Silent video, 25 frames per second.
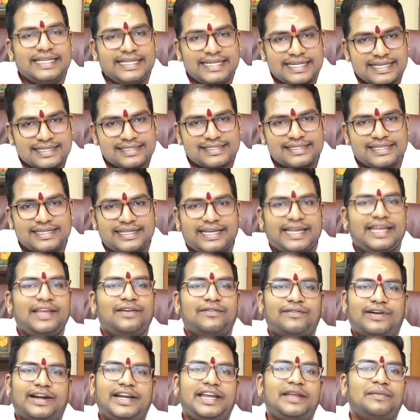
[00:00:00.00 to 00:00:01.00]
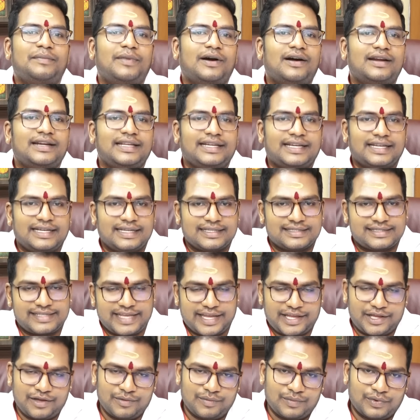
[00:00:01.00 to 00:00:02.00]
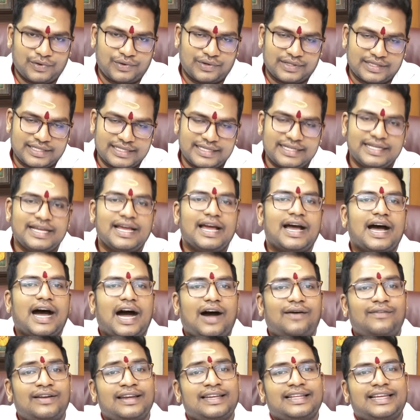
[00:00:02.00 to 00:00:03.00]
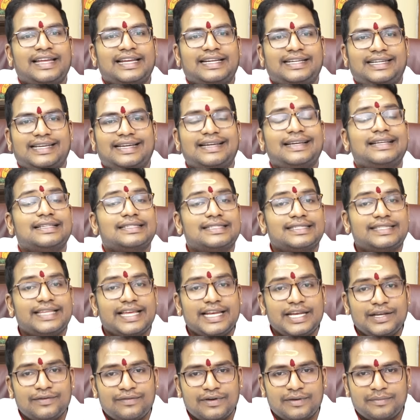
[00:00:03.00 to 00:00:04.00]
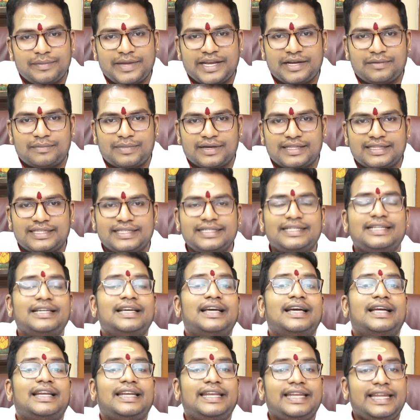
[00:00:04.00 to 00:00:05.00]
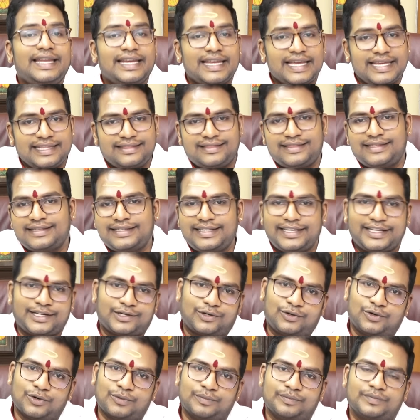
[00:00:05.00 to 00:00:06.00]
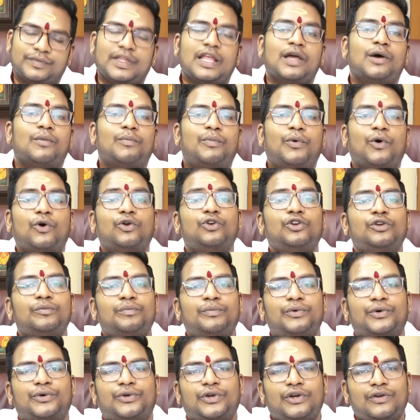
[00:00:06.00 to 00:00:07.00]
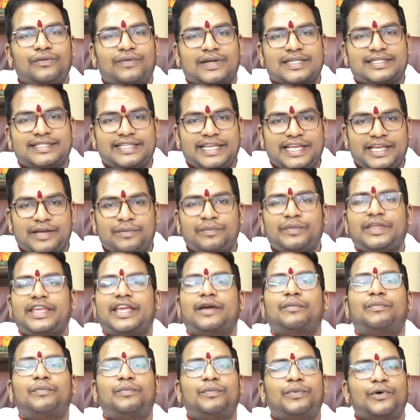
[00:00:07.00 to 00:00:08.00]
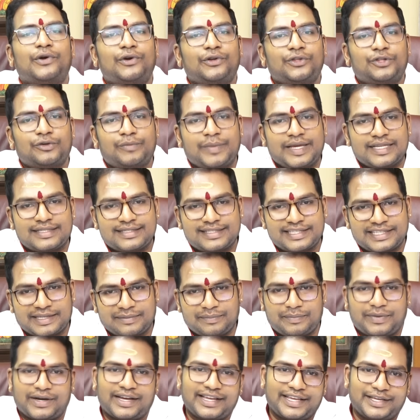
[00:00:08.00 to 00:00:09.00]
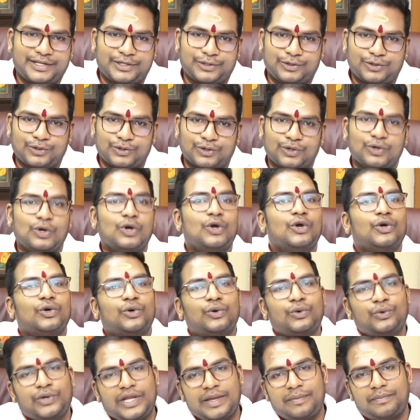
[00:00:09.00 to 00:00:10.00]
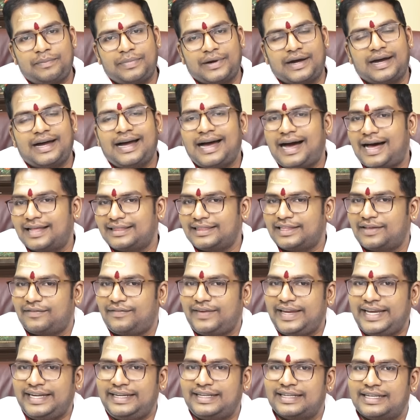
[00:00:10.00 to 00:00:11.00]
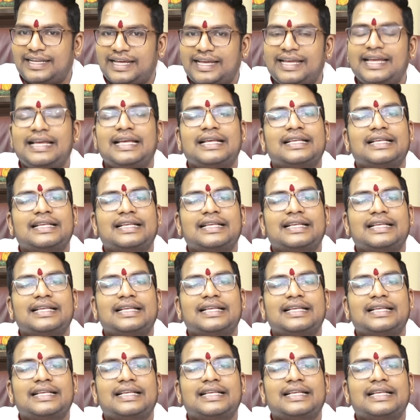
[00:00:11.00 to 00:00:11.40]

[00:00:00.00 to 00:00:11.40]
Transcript: தினசரி வழிபாடுகளை செய்யும் பொழுது அவள்கிட்ட செல்வம் என்பது நிலைத்து நிற்கும் பொன் பொருள் வசியம் எப்பொழுதுமே சிறப்பாக இருக்கும் குறிப்பாக அந்த வீட்டில்